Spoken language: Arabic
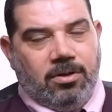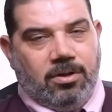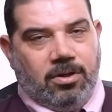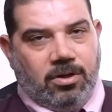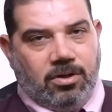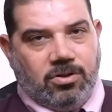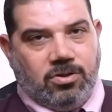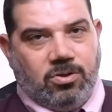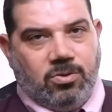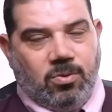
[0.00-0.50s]

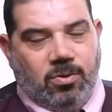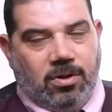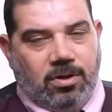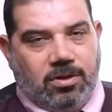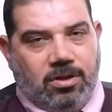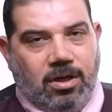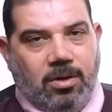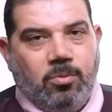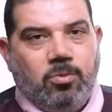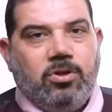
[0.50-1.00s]
درست وانا
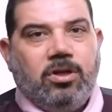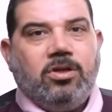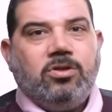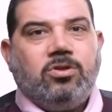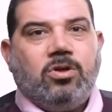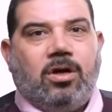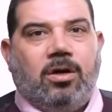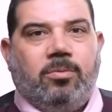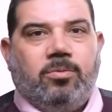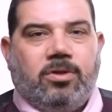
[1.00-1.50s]
طالب
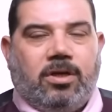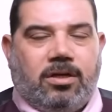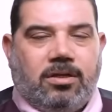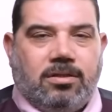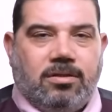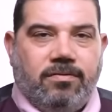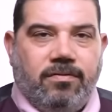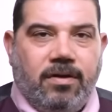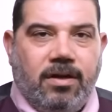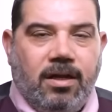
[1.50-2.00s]
ودرست
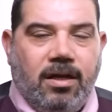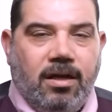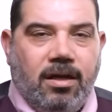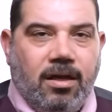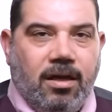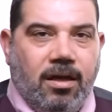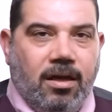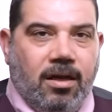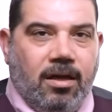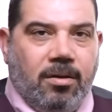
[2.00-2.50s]
كمدرس فانا
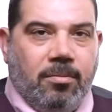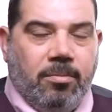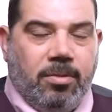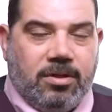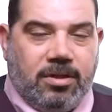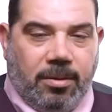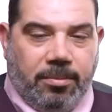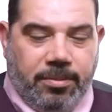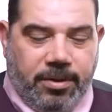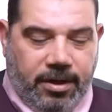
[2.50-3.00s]

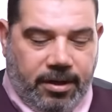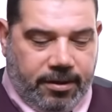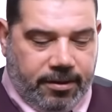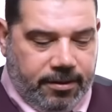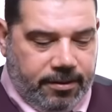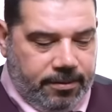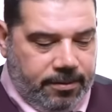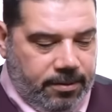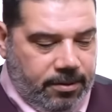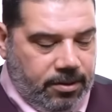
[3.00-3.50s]
بطمنك
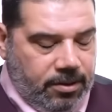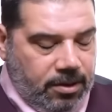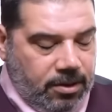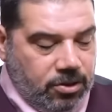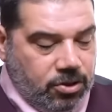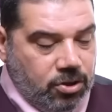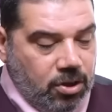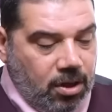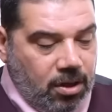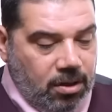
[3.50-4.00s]
ان
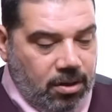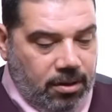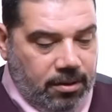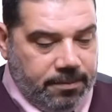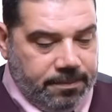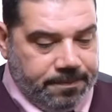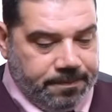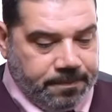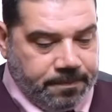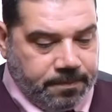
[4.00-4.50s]
ان شاء الله
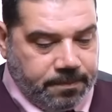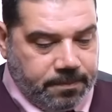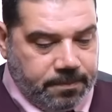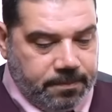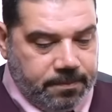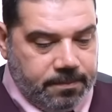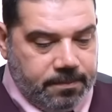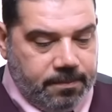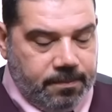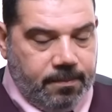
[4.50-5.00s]

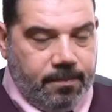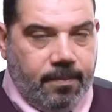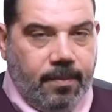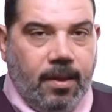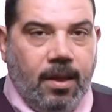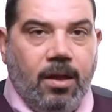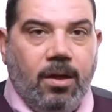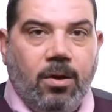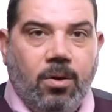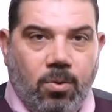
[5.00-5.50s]

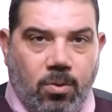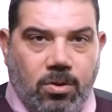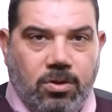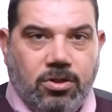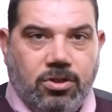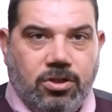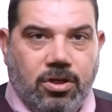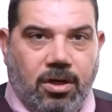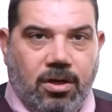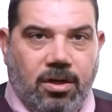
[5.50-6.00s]
قول ان
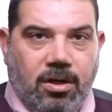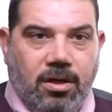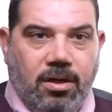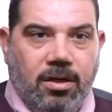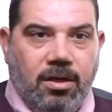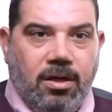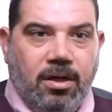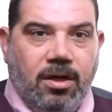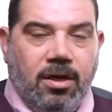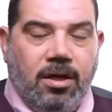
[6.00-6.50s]
شاء الله
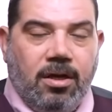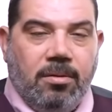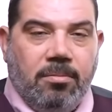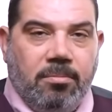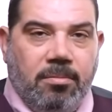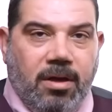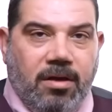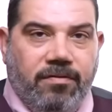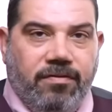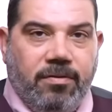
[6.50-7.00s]

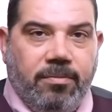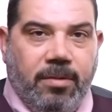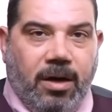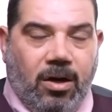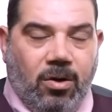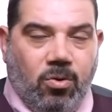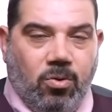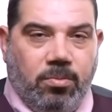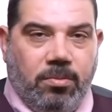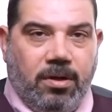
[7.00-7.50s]
ما في
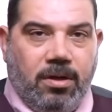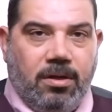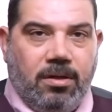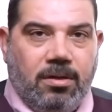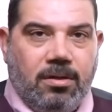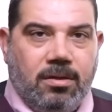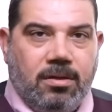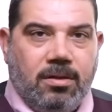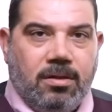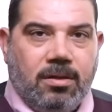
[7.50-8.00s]
معلومه
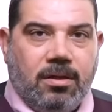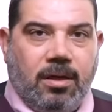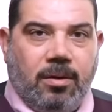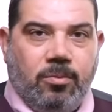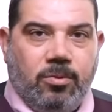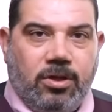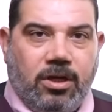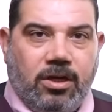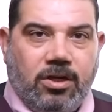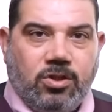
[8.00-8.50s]

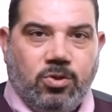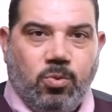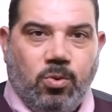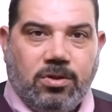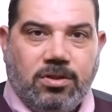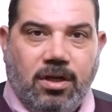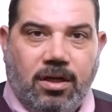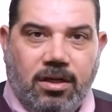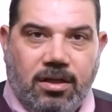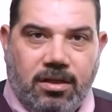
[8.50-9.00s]
كمدرس
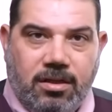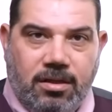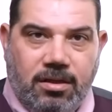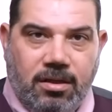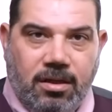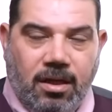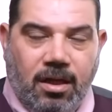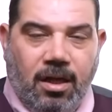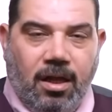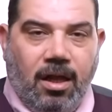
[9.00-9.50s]
وصلت لي
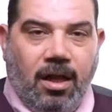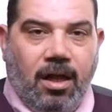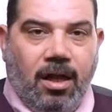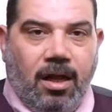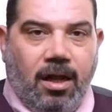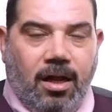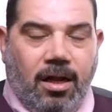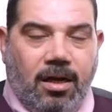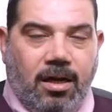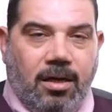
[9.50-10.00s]

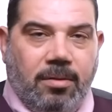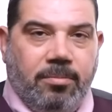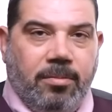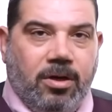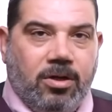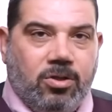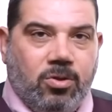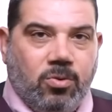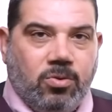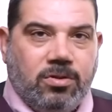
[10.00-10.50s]
الا
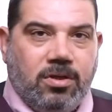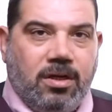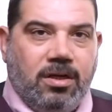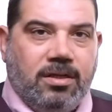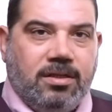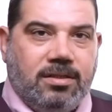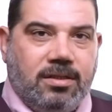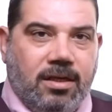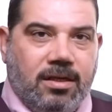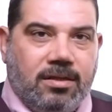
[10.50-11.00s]
لما توصل
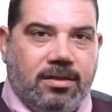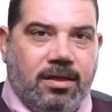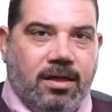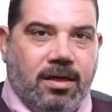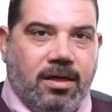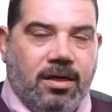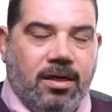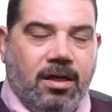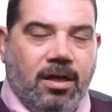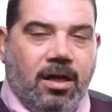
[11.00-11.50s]

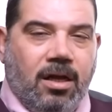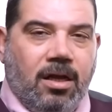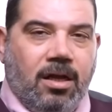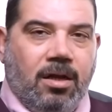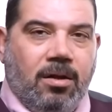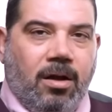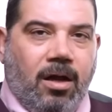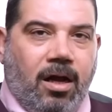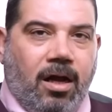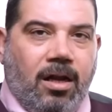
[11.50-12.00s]
لسيادتك
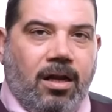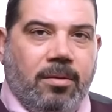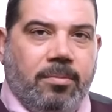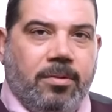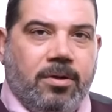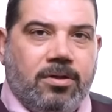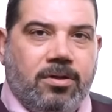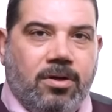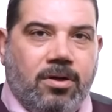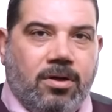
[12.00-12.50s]
على
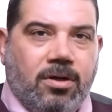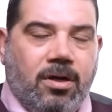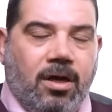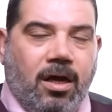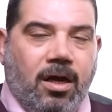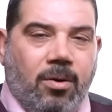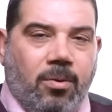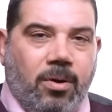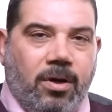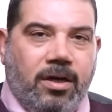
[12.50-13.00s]
مدار
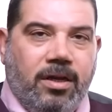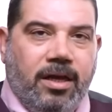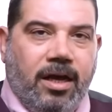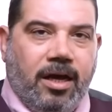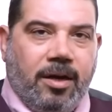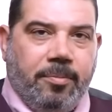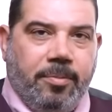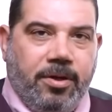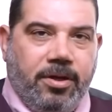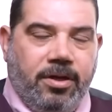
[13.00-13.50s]
حوالي
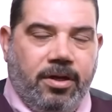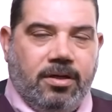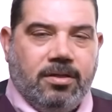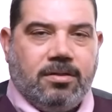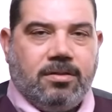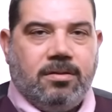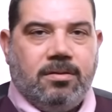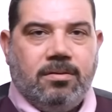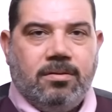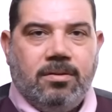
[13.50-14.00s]
40
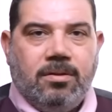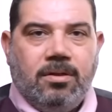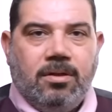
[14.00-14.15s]
حصه